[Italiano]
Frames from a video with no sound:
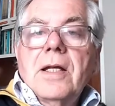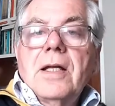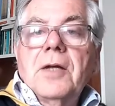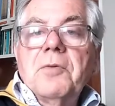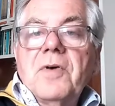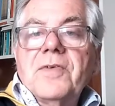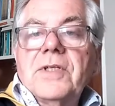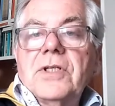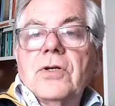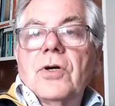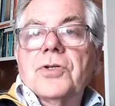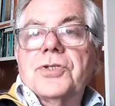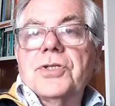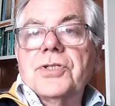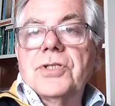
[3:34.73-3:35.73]
La nuova
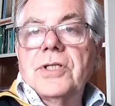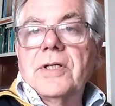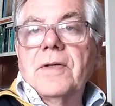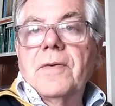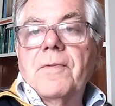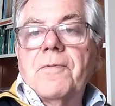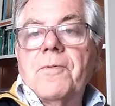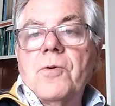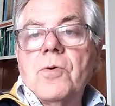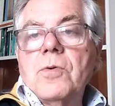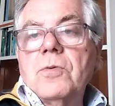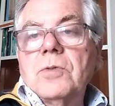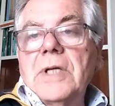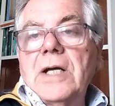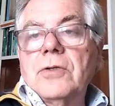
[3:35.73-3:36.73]
diocesi fu
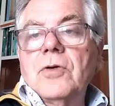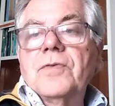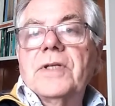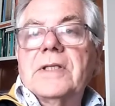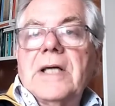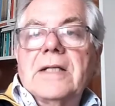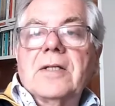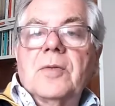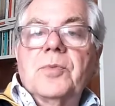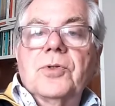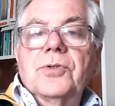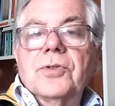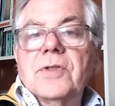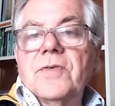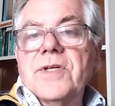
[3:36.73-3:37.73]
una novità dal
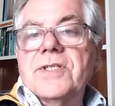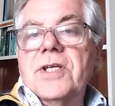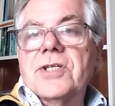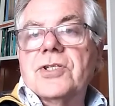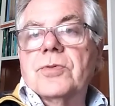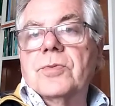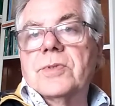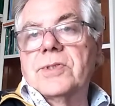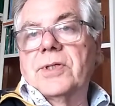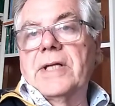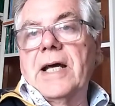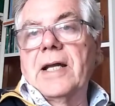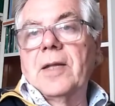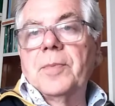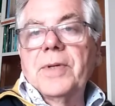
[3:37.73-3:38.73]
punto di vista
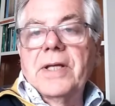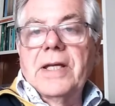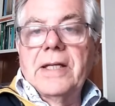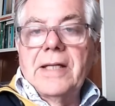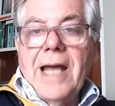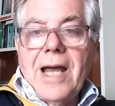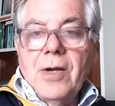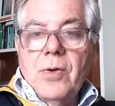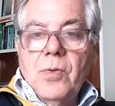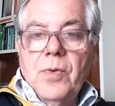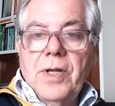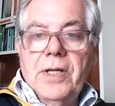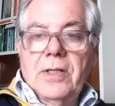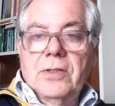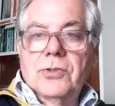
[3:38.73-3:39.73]
istituzionale perché
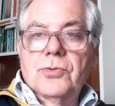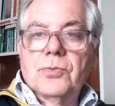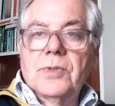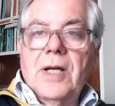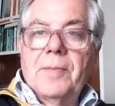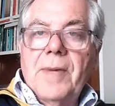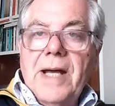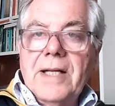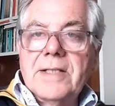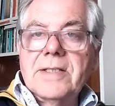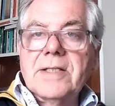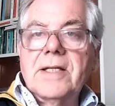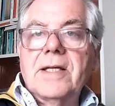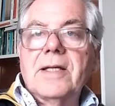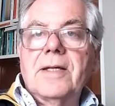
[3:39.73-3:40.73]
nacque su una
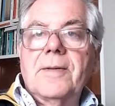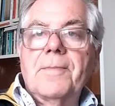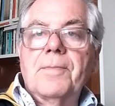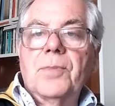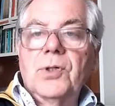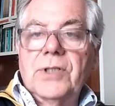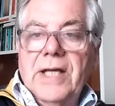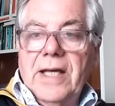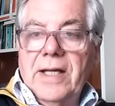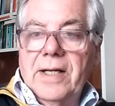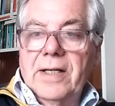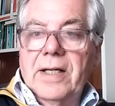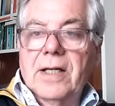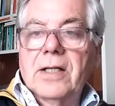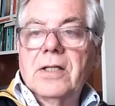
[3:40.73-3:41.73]
base
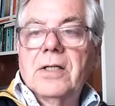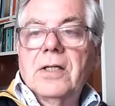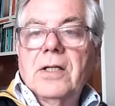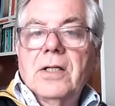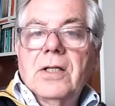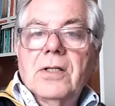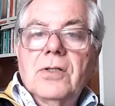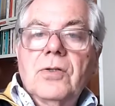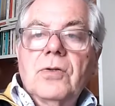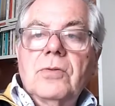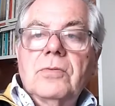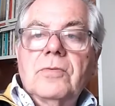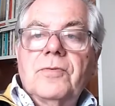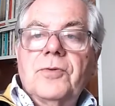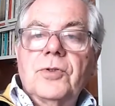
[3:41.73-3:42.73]
moderna,
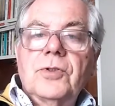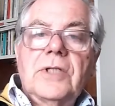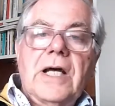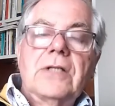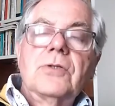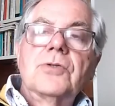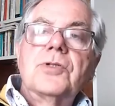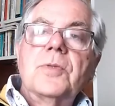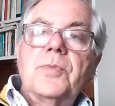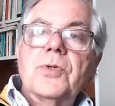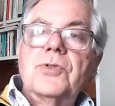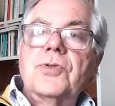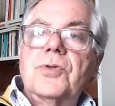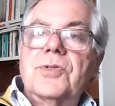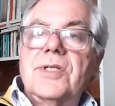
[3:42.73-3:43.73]
non fondandosi
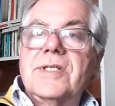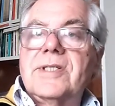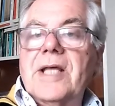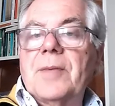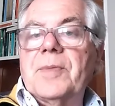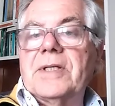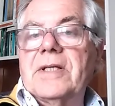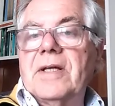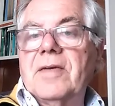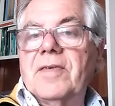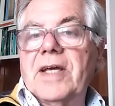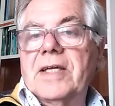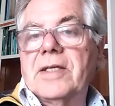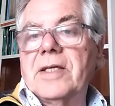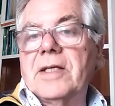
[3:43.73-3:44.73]
più sul sistema delle
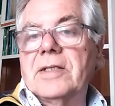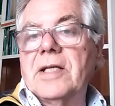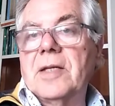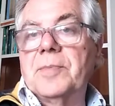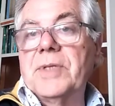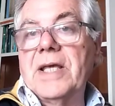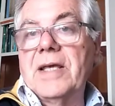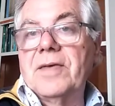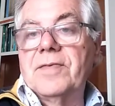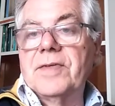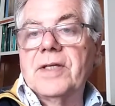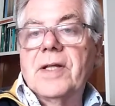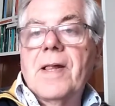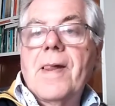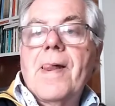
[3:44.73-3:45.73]
vecchie delle pievi,